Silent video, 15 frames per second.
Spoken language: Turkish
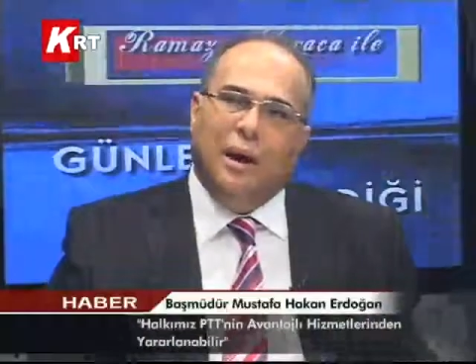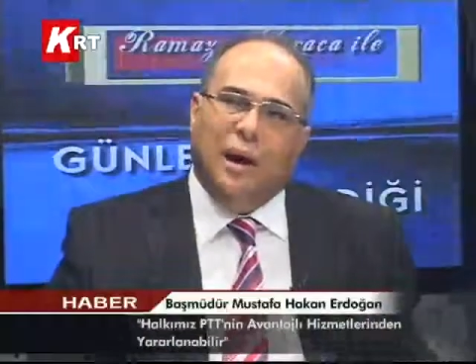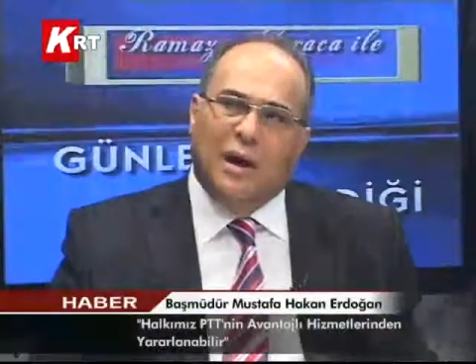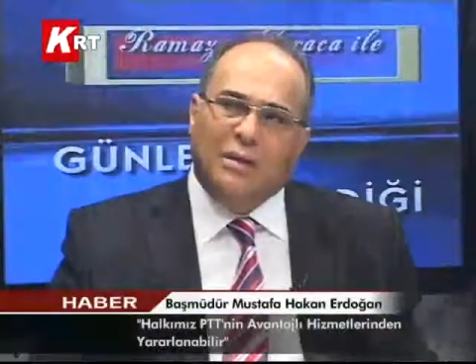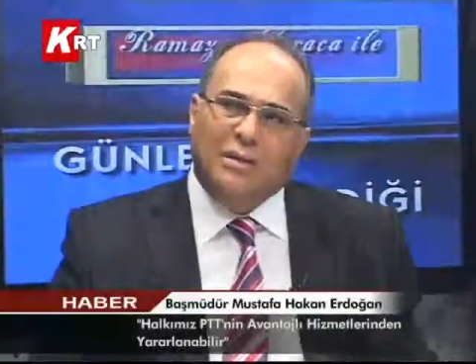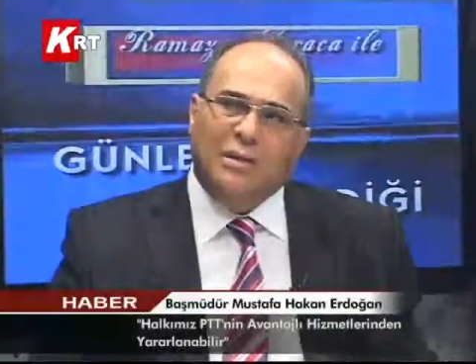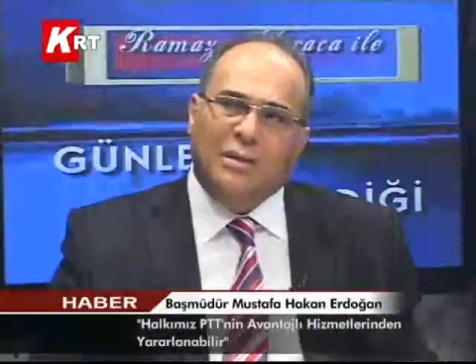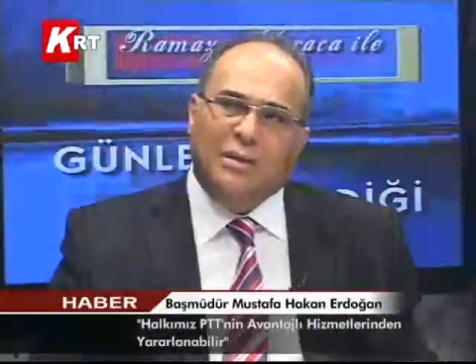
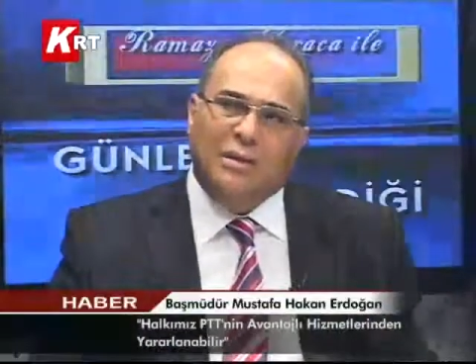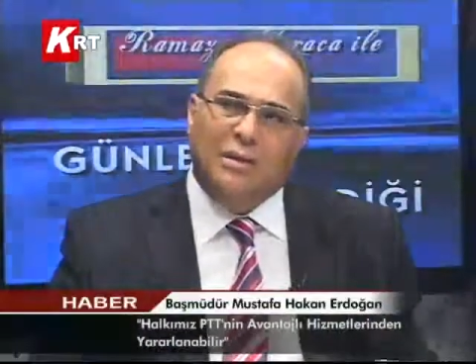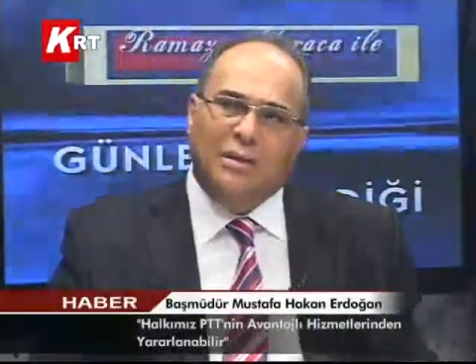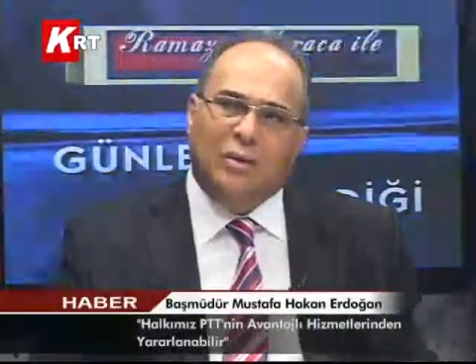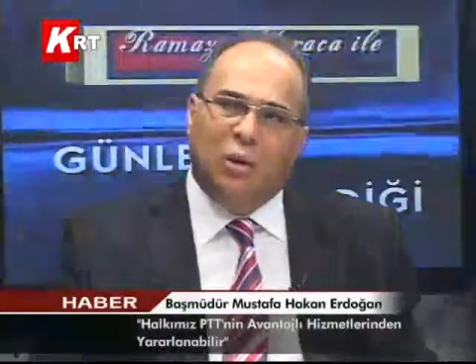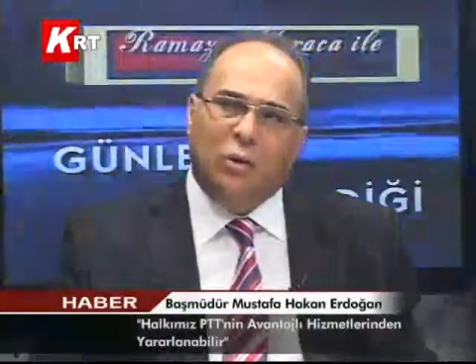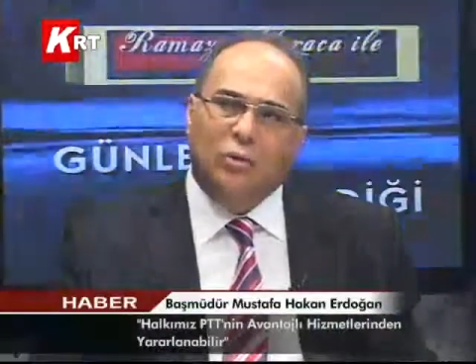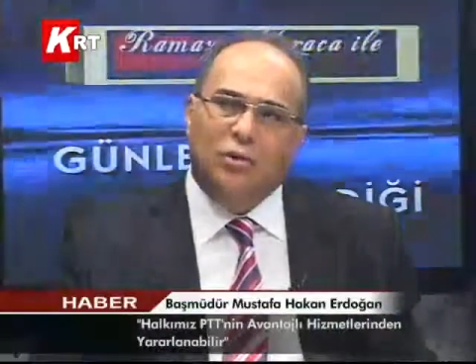artık
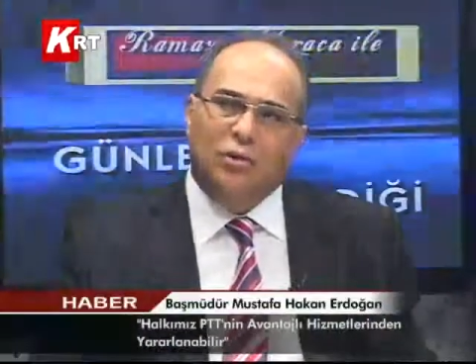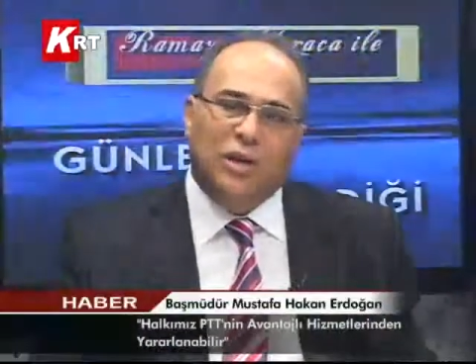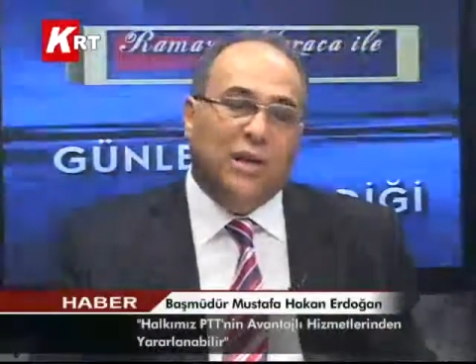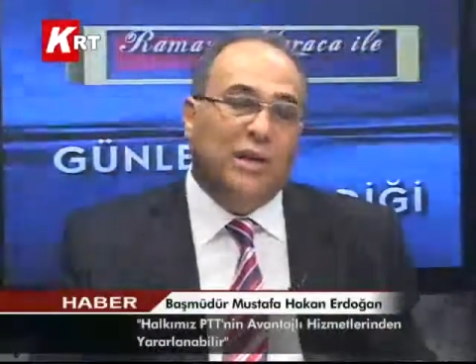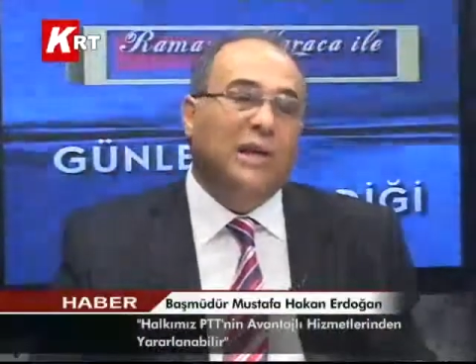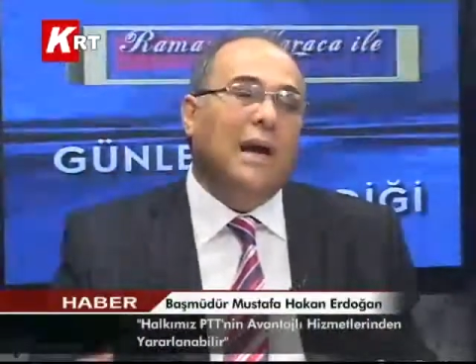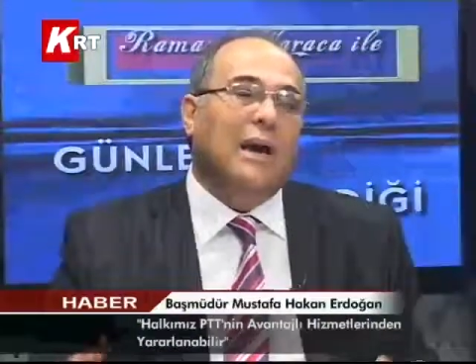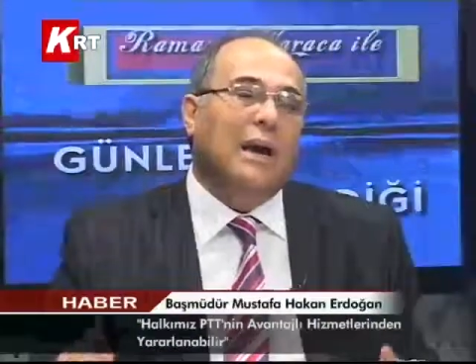e, oldukça
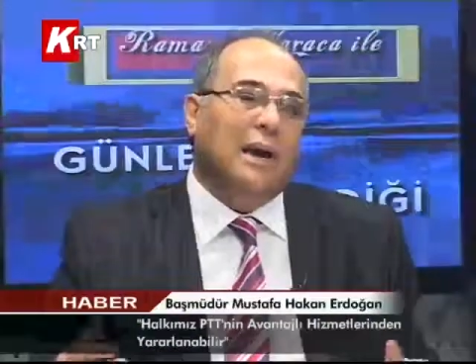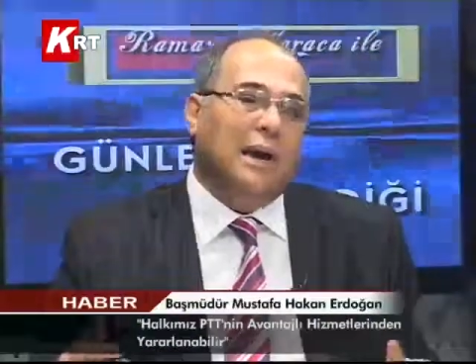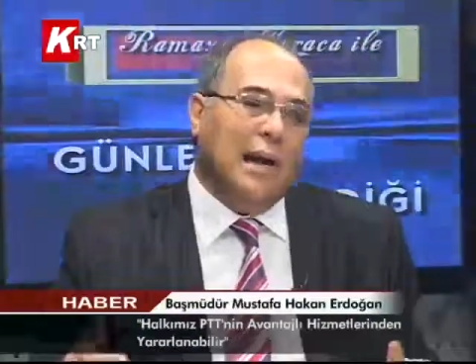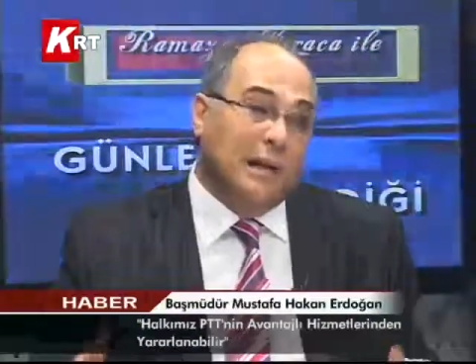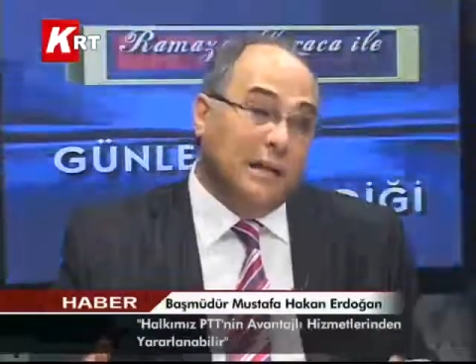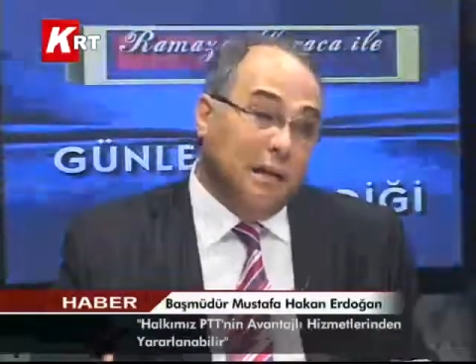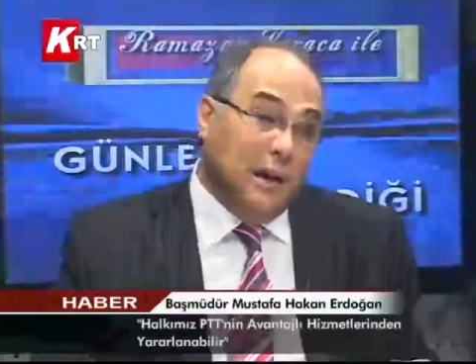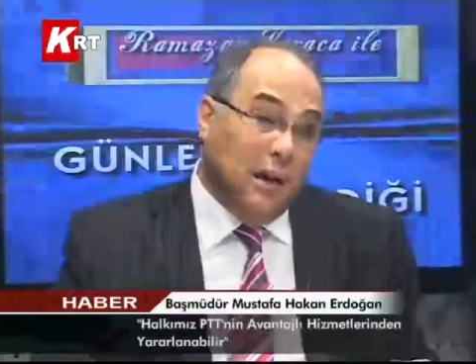iyi yerlere
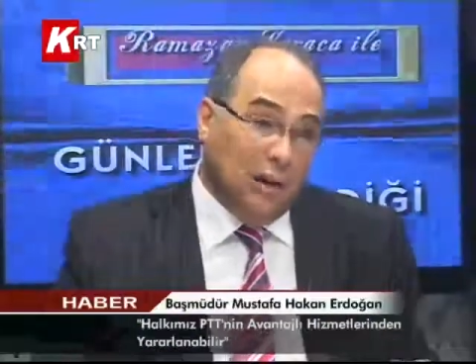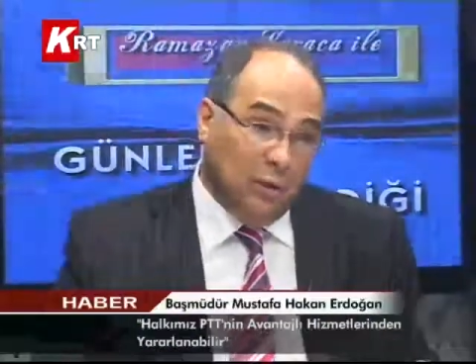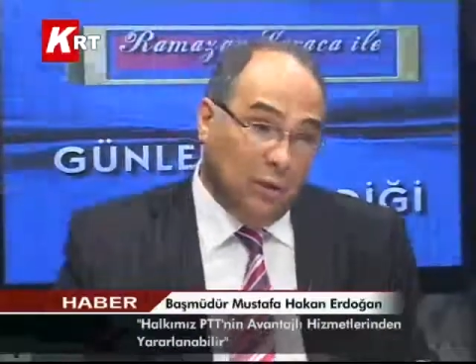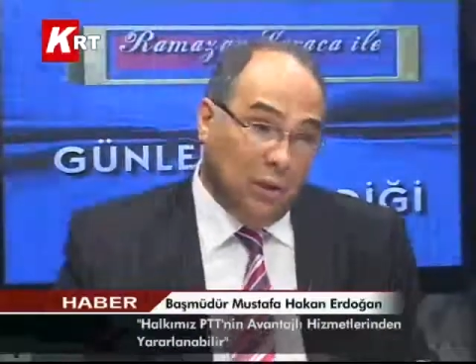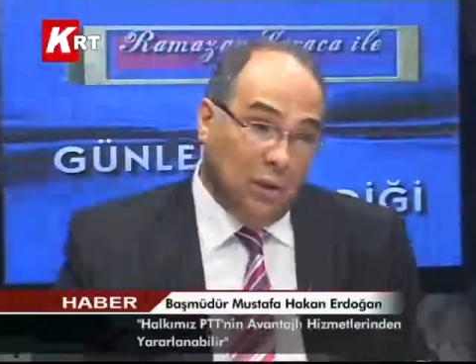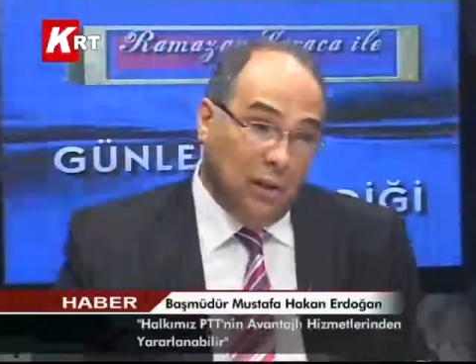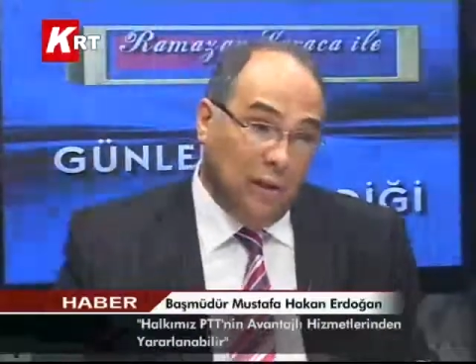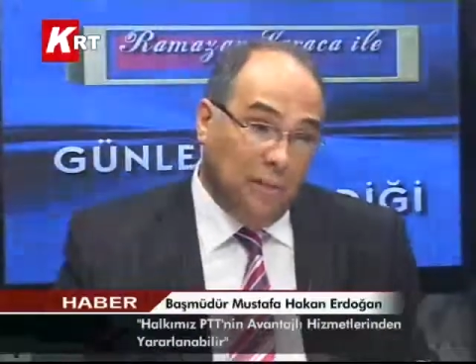geldik
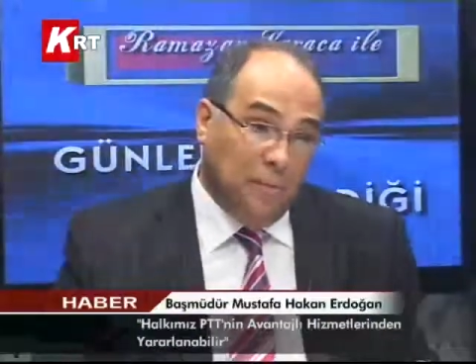kargoda da.